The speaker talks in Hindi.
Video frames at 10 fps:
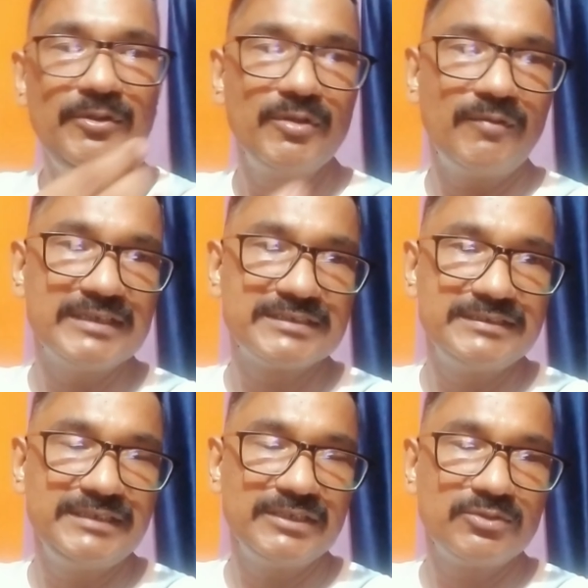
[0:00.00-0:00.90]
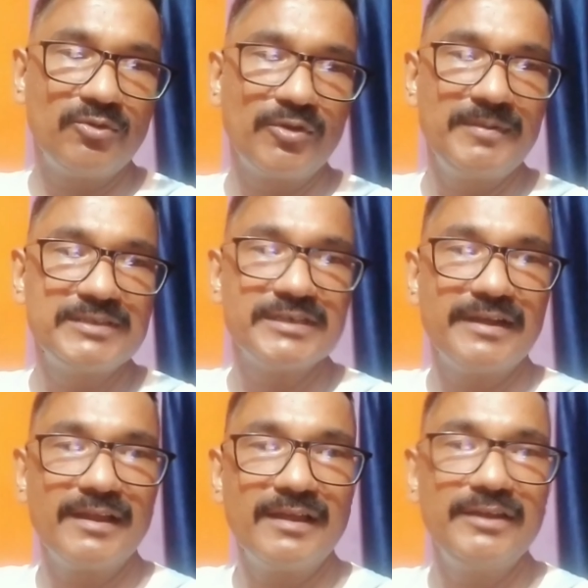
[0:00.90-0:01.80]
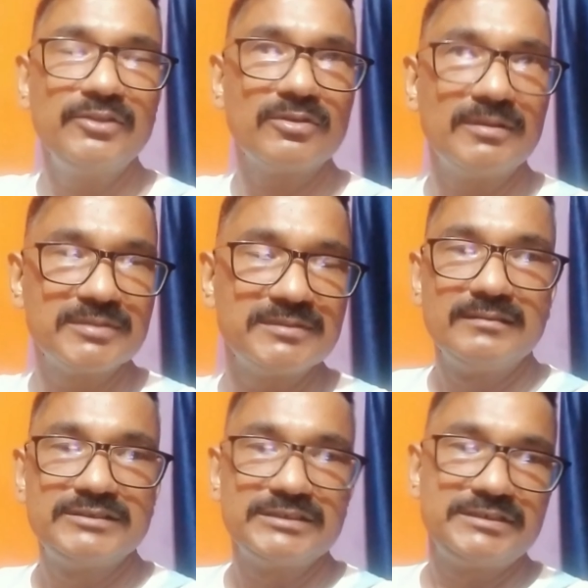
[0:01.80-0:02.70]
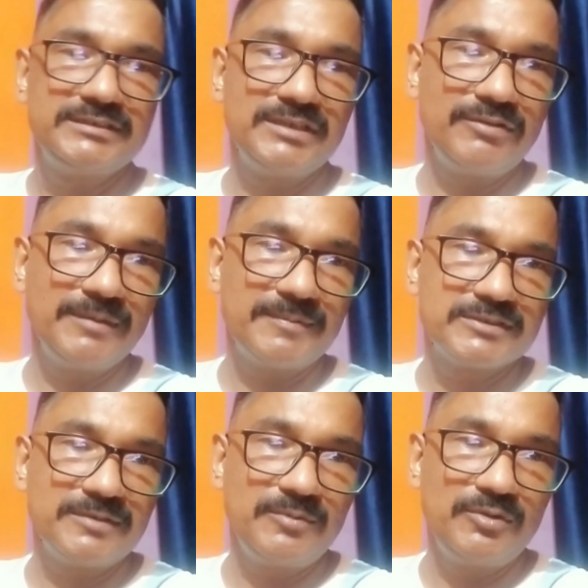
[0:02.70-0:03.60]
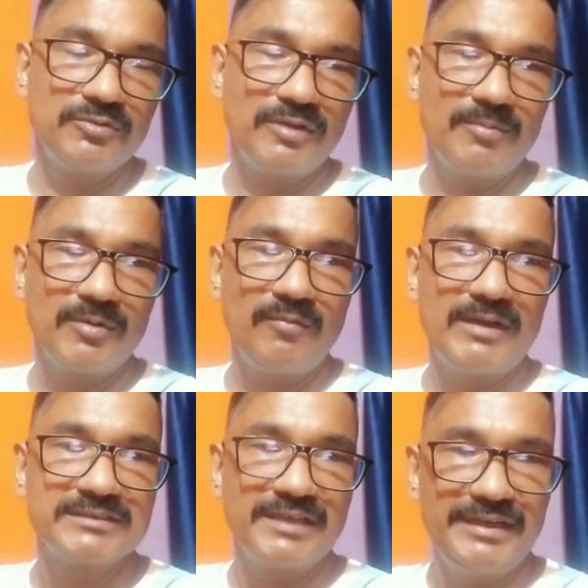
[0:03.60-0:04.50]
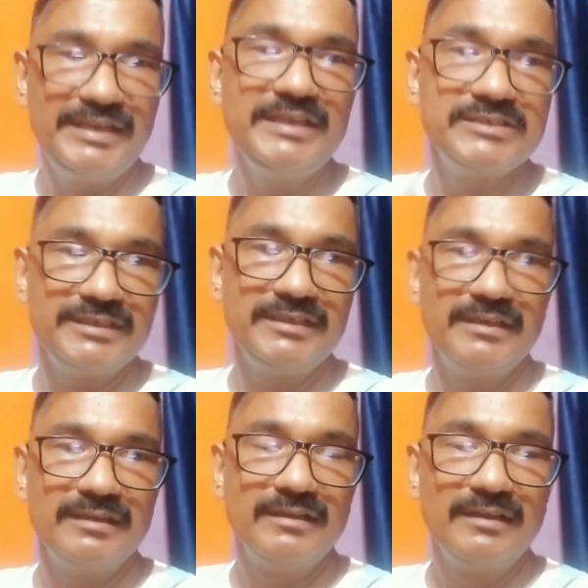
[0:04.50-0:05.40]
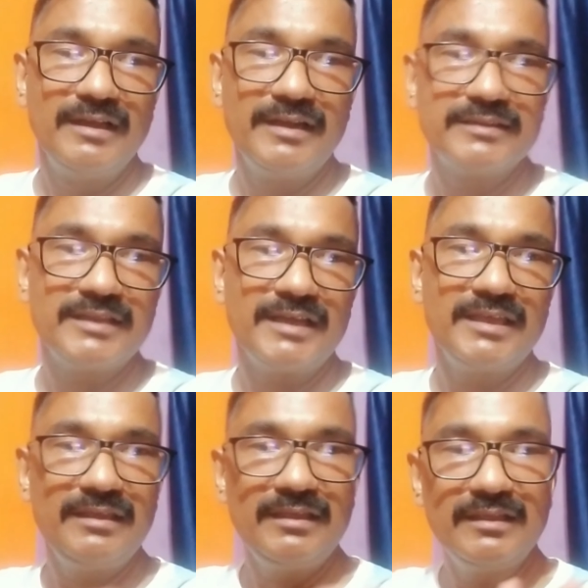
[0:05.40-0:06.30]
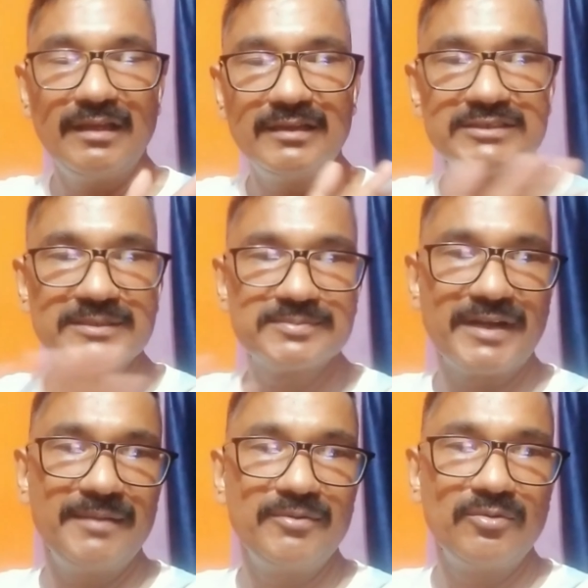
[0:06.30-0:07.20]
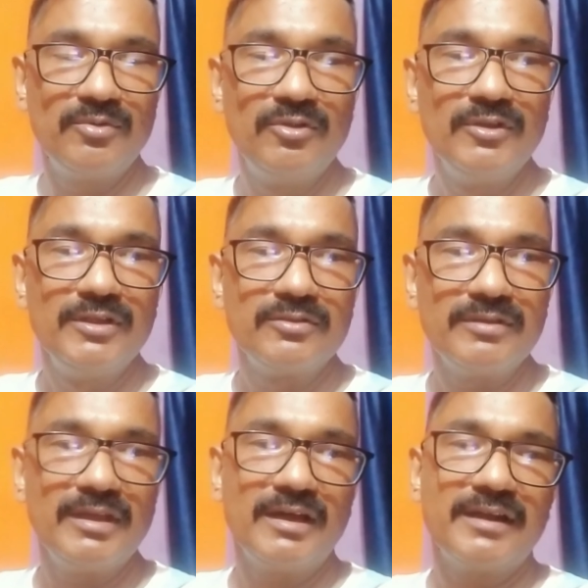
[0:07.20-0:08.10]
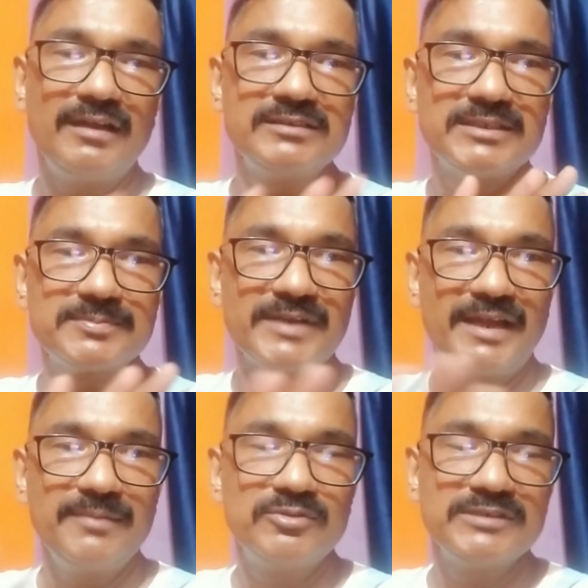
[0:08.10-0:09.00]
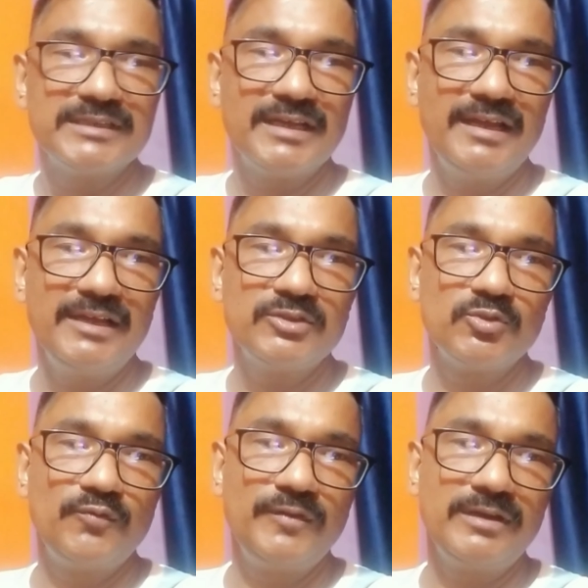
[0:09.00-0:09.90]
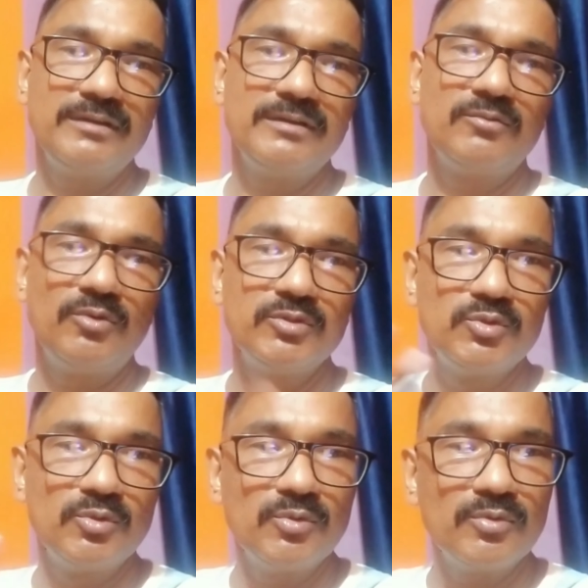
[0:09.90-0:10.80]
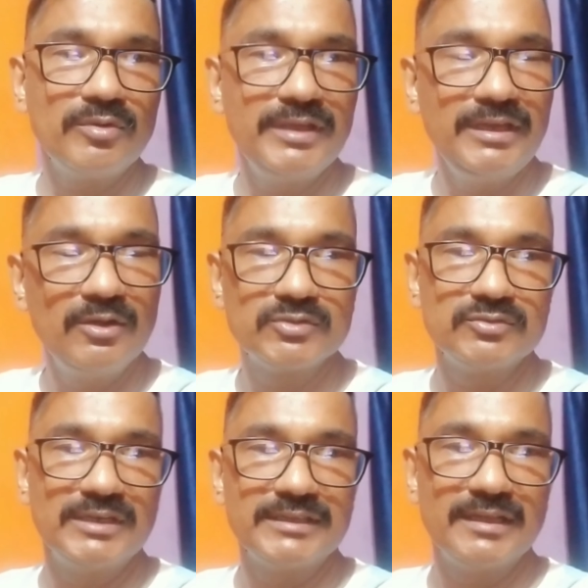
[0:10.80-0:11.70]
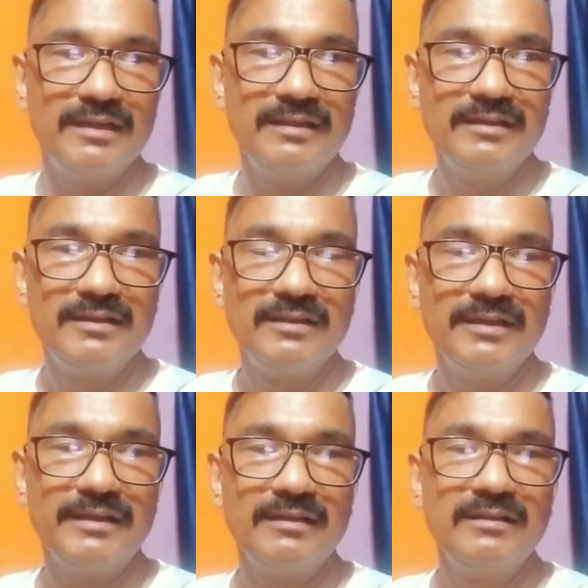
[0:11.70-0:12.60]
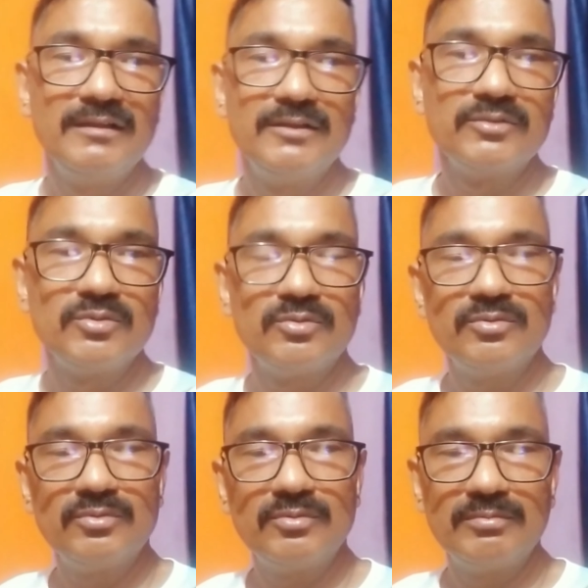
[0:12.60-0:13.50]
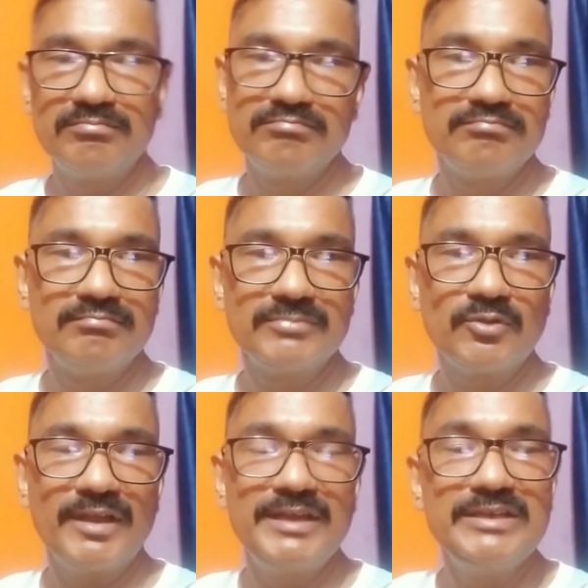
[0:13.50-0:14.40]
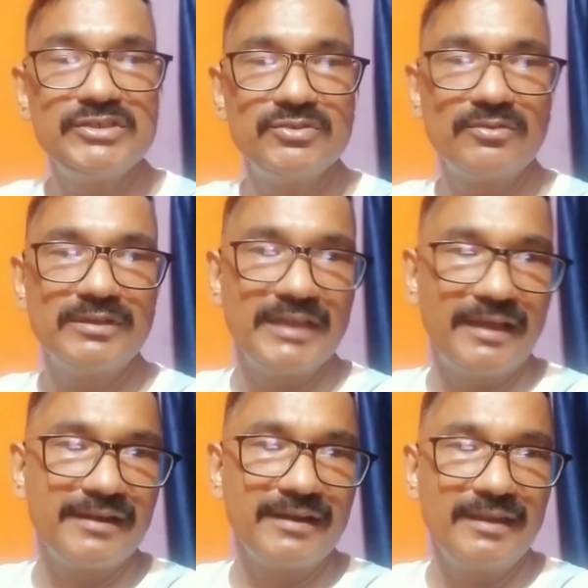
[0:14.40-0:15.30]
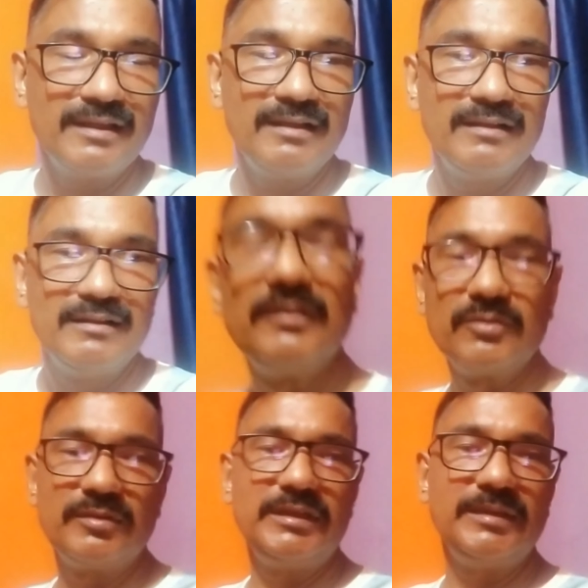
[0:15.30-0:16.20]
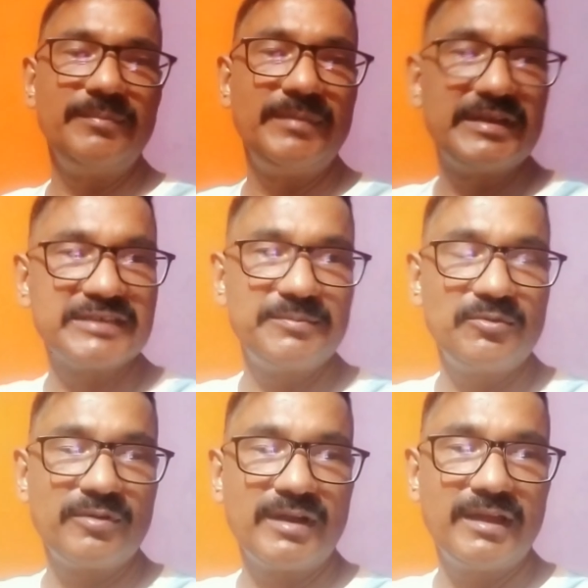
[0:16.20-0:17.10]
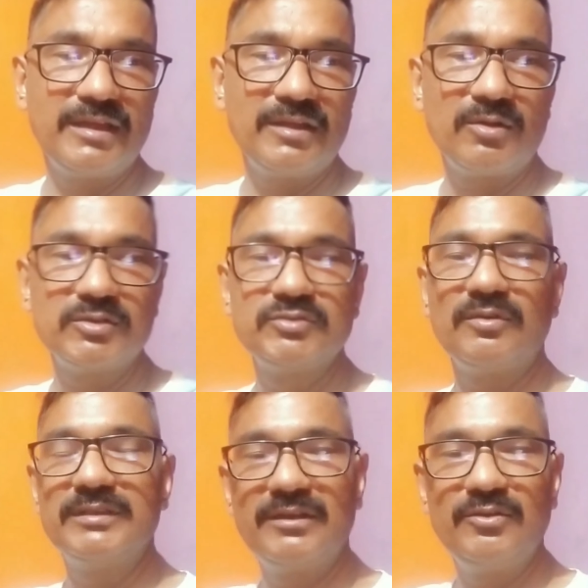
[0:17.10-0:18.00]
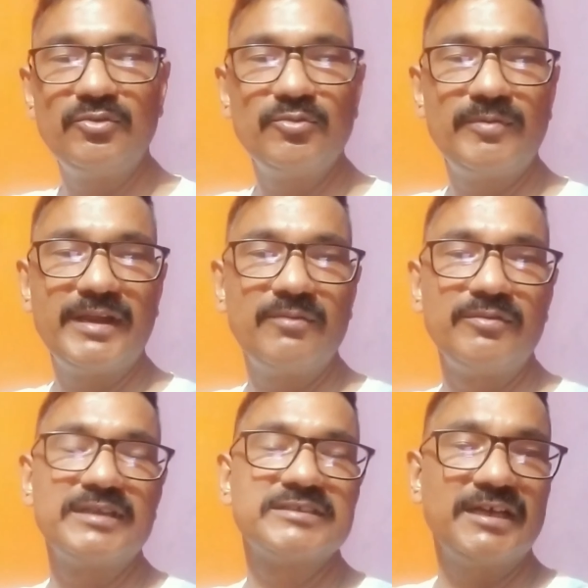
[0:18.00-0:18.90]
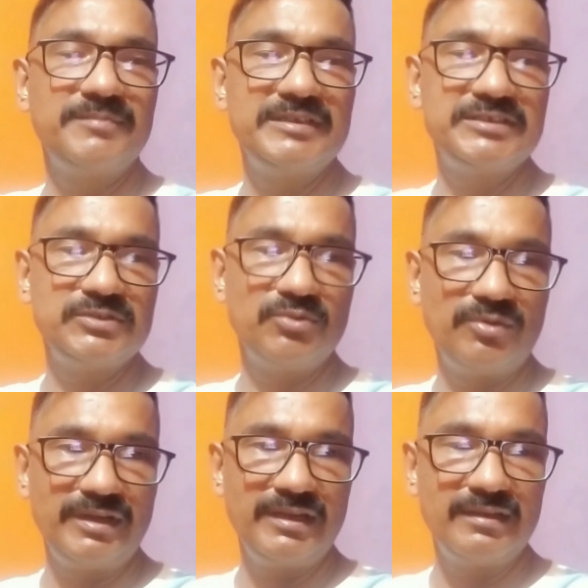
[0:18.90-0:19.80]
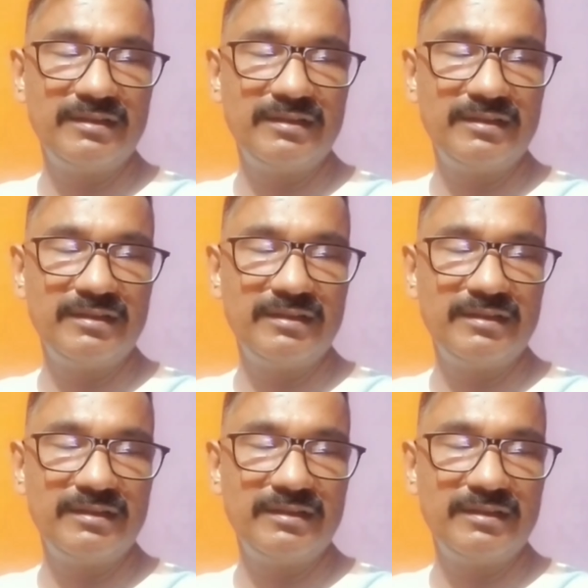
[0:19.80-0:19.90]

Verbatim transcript: पूरी वीडियो वॉच कीजिए तो और भी अच्छा रहेगा नहीं तो सिक्सटी सेवेंटी परसेंट वीडियो तो आपको वॉच करनी ही चाहिए है ना ताकि अनसब्सक्राइब ना हो क्योंकि अगर अनसब्सक्राइब हो जाता है तो फिर वो दोनों को ही लॉस हो जाता है है ना तो थोड़ा इन चीज़ों का ध्यान रखिएगा ये मेरे साथ भी हो रहा है और जो अदर यूट्यूबर हैं उनके साथ भी ये चीज़ हो रही है